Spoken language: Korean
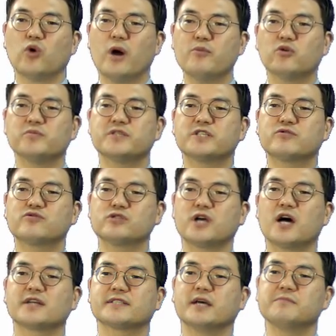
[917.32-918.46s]
요한복음
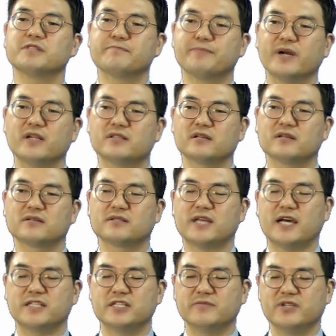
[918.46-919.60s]
19장 38절에서
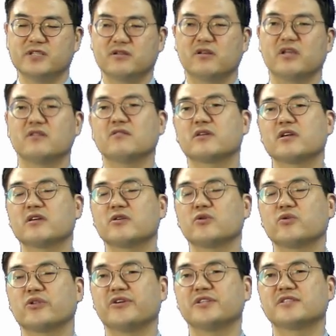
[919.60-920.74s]
42절에 이렇게
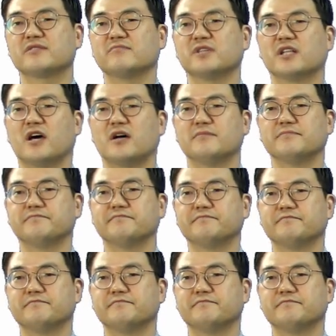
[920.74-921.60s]
기록되어 있습니다.